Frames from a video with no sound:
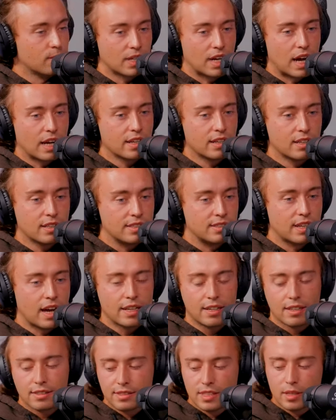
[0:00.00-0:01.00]
Kann ja nicht
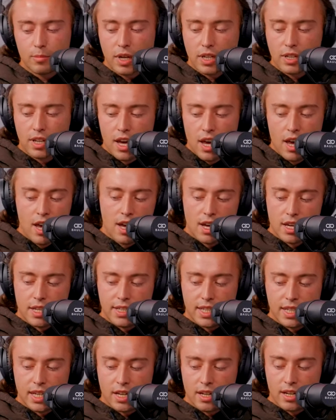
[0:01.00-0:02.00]
sein, dass jemand
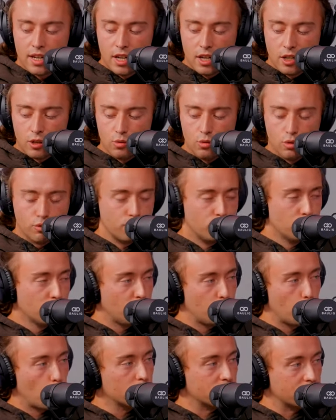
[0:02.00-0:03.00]
der nur
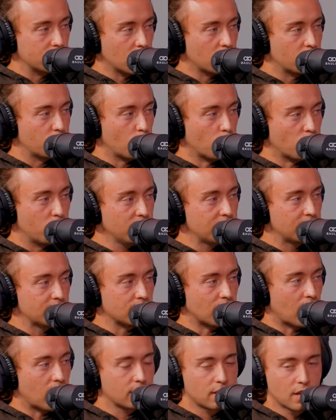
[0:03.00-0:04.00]
5% vom
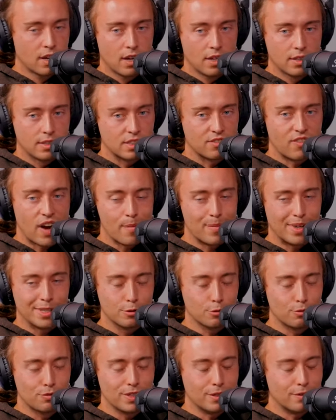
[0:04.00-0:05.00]
Wissen hat, zweimal
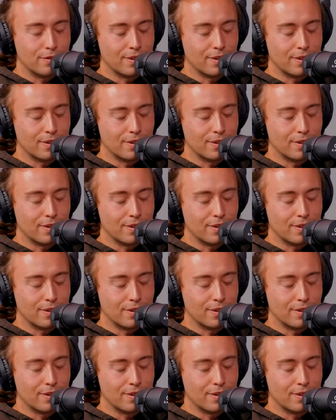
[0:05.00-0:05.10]
so viel